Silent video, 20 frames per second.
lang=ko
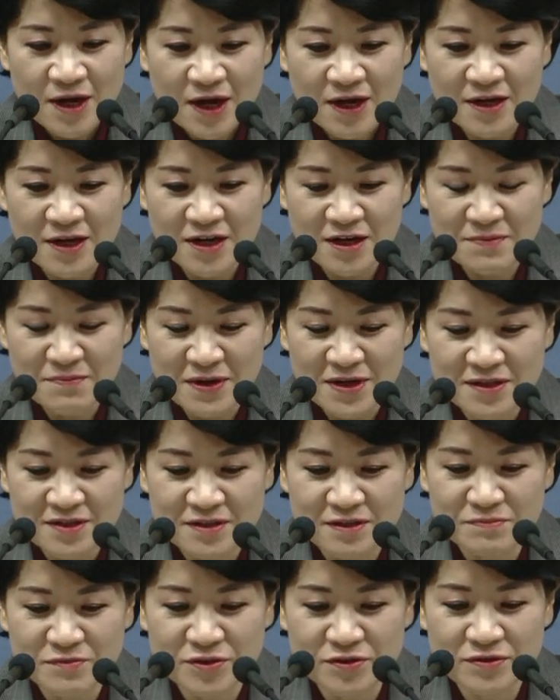하나님
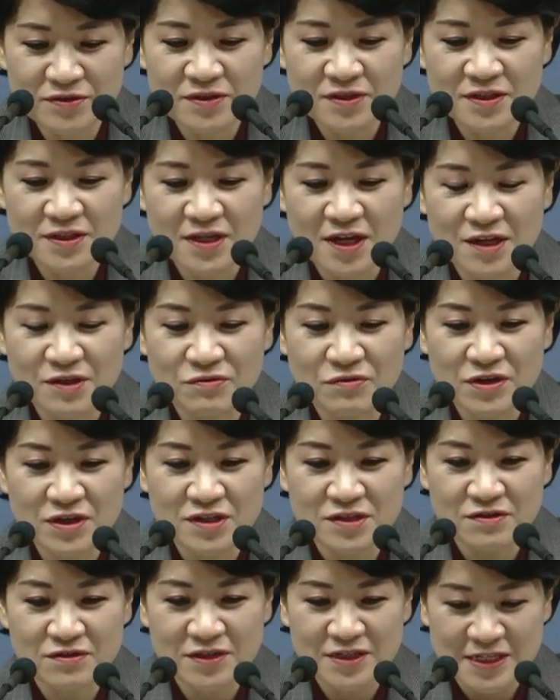말씀은
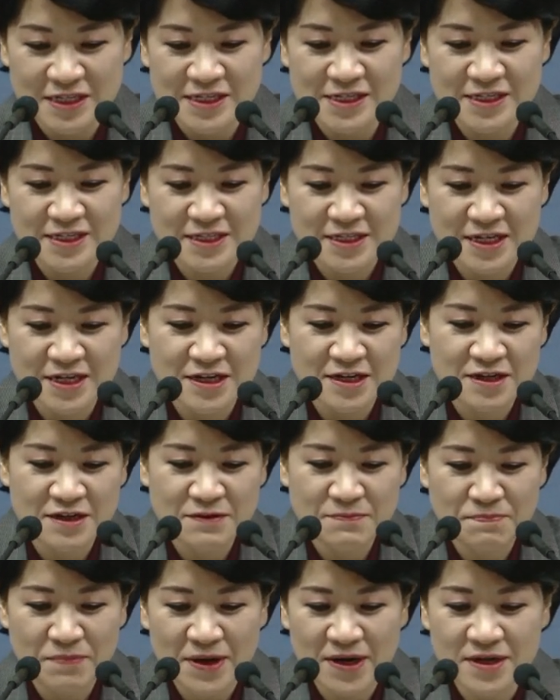사도행전
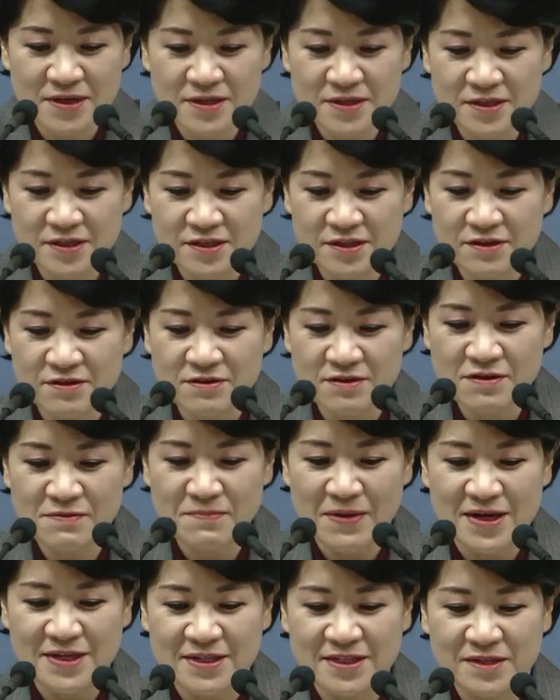1장 8절
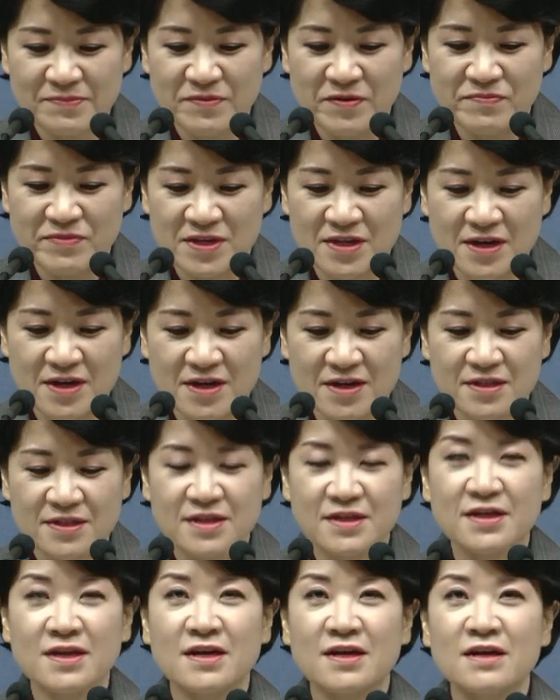말씀입니다.
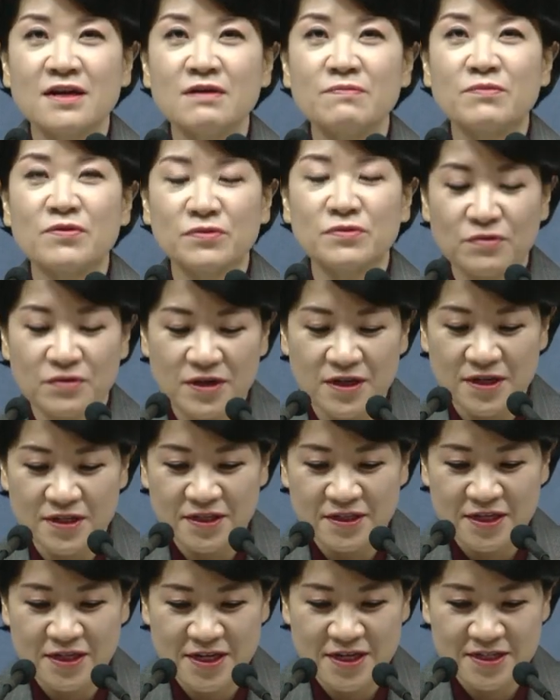제가
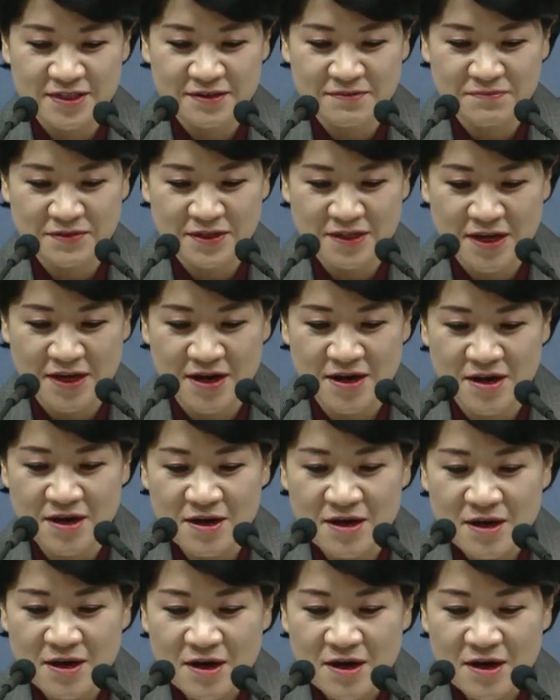봉독해 드리겠습니다.